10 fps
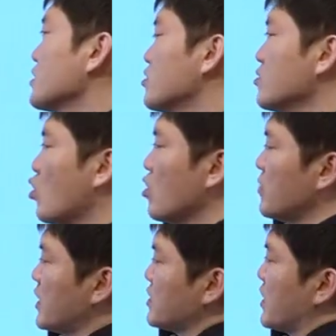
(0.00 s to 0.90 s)
여러분
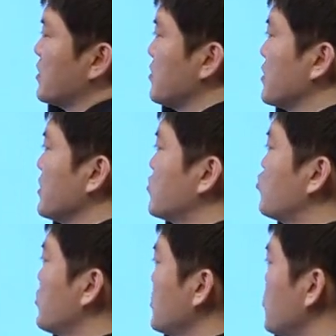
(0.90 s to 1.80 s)
얼마나 잘했든 간에
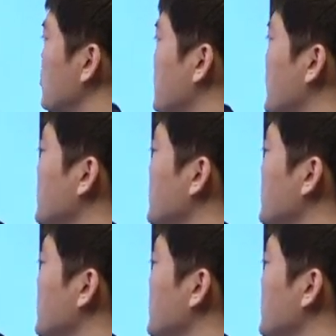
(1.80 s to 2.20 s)
두 개 물었는데